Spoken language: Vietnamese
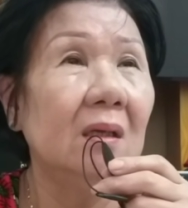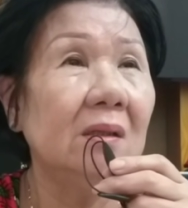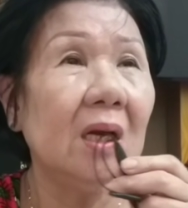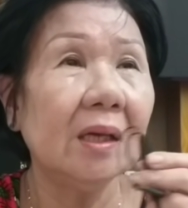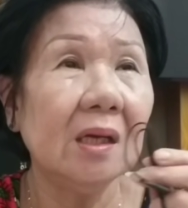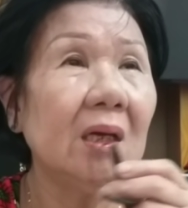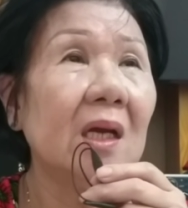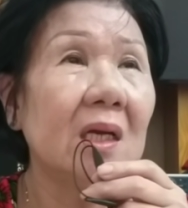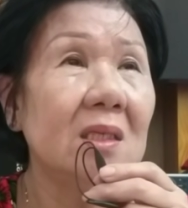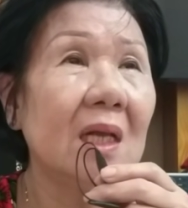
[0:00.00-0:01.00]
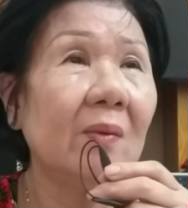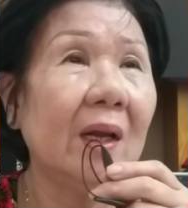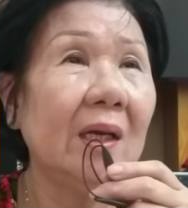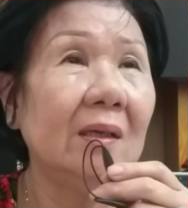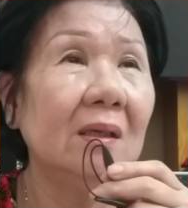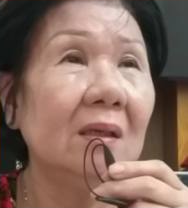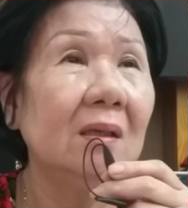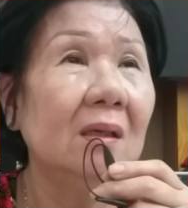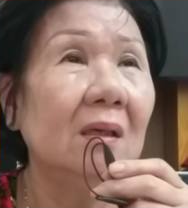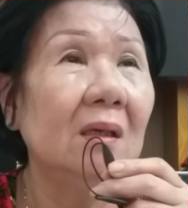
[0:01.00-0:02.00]
với lại những cái kênh sau này nữa,
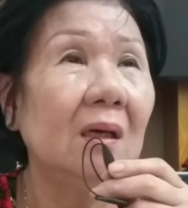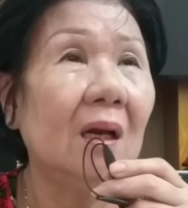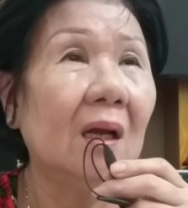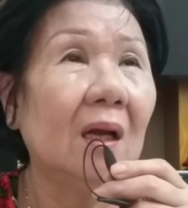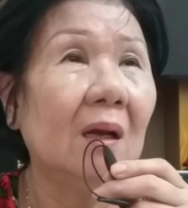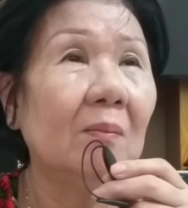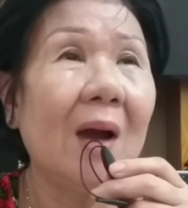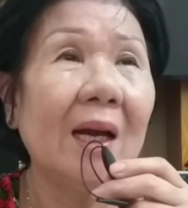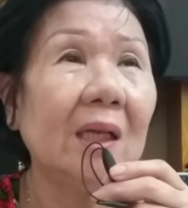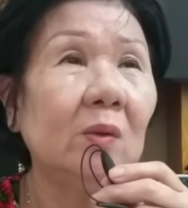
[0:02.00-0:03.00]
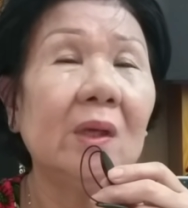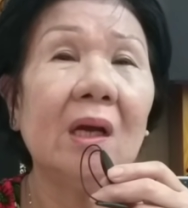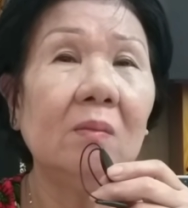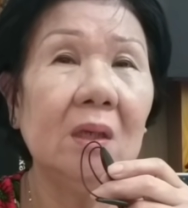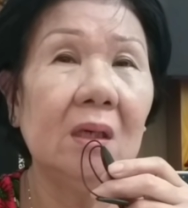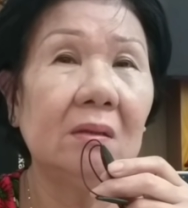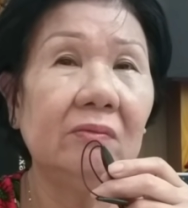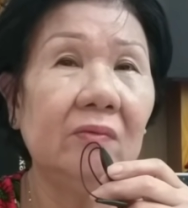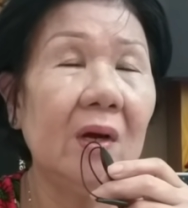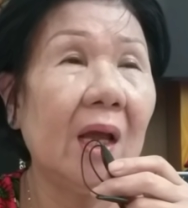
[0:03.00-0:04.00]
là bà này tôi thấy không được.
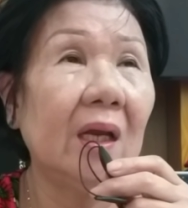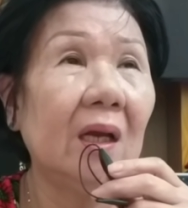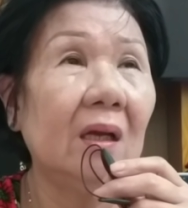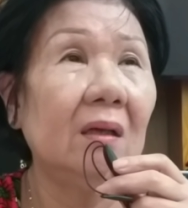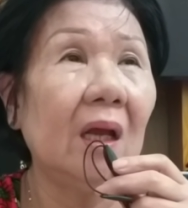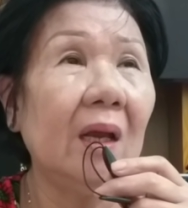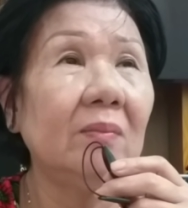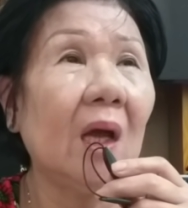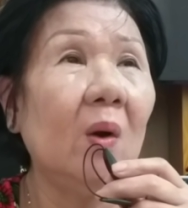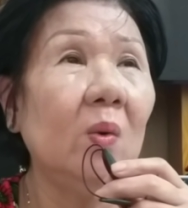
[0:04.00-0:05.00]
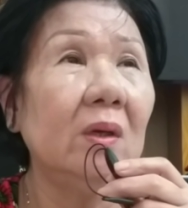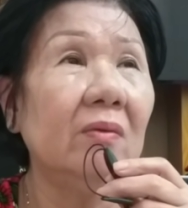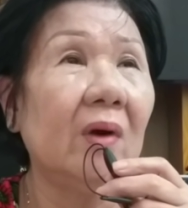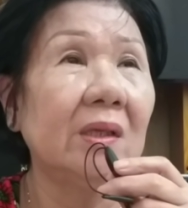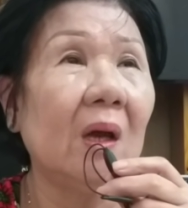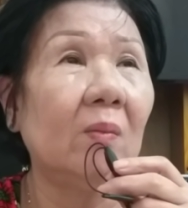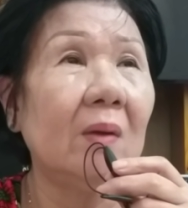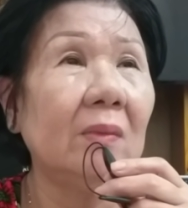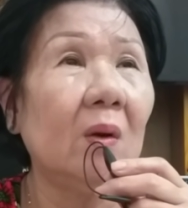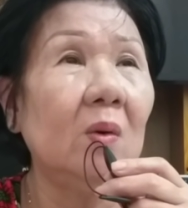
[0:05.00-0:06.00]
Với lại em Thâu nữa, vợ chồng
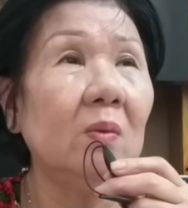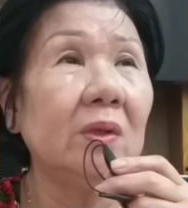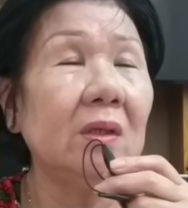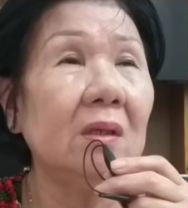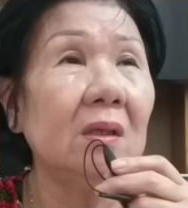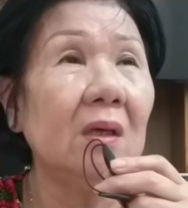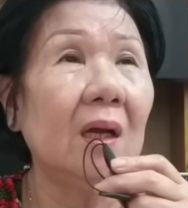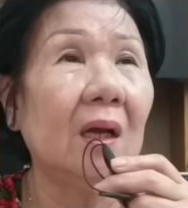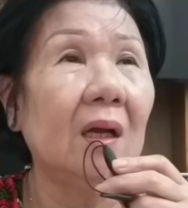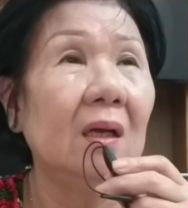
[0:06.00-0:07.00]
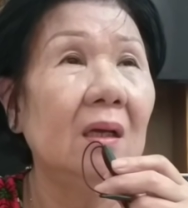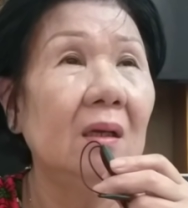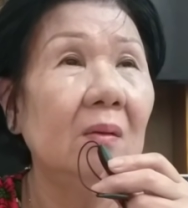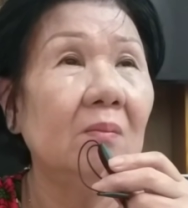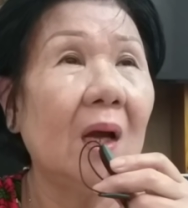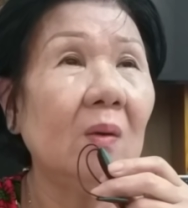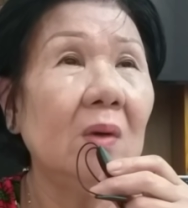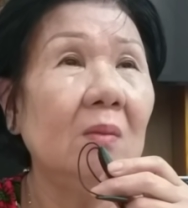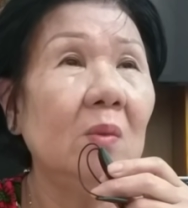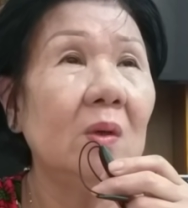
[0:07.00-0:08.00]
em Thâu lúc trước đó là bà cũng
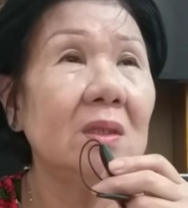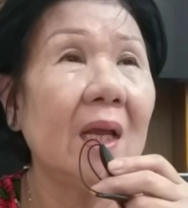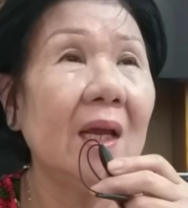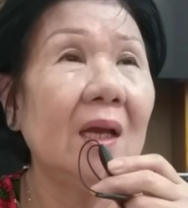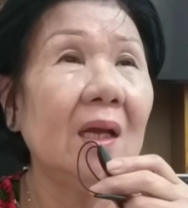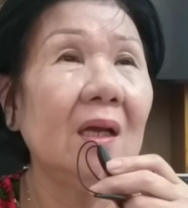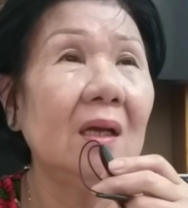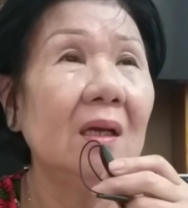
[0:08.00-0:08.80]
định mua cái xe